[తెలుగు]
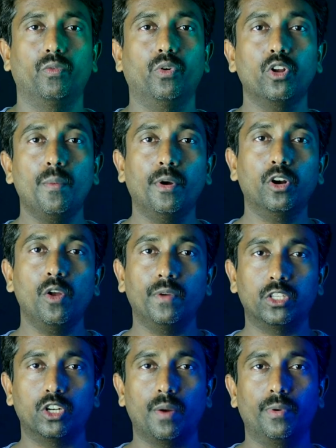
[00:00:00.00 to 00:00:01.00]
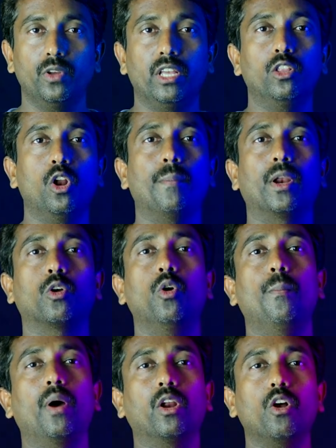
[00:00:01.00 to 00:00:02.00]
ఫోటో మోడ్లో వచ్చినప్పుడు ఇందులో
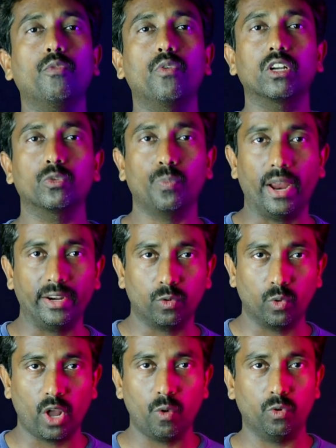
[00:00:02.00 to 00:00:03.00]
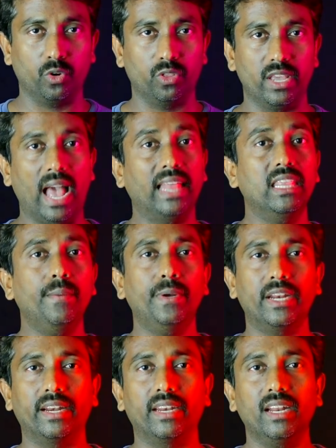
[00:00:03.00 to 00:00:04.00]
మనకు మరొక ఫోకస్ పాయింట్ కూడా ఉంటుంది
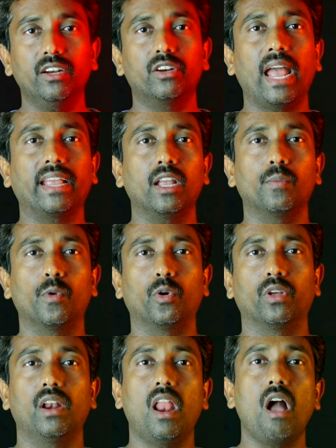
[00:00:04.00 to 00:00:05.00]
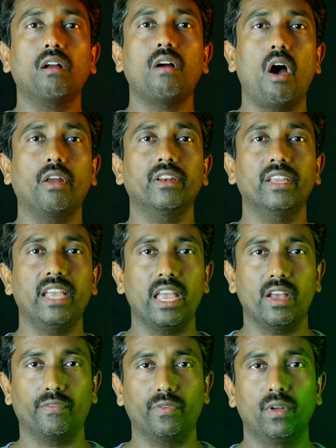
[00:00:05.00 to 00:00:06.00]
అదేమిటంటే ట్రాకింగ్ మోడ్ లాక్ ఆన్
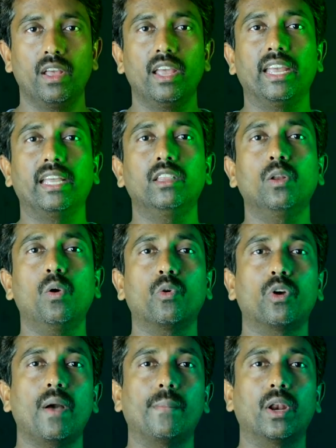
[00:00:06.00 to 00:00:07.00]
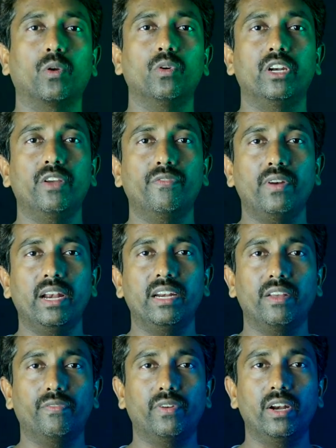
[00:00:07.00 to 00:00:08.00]
ఏఎఫ్ ఇందులో కూడా మనకు
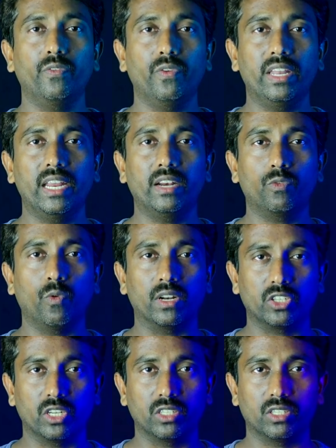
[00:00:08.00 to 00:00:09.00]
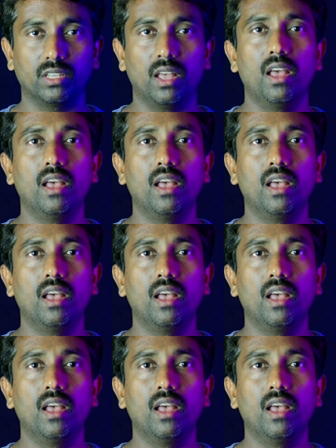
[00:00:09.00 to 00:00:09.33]
డిఫరెంట్ డిఫరెంట్ వేరియంట్ వర్షన్స్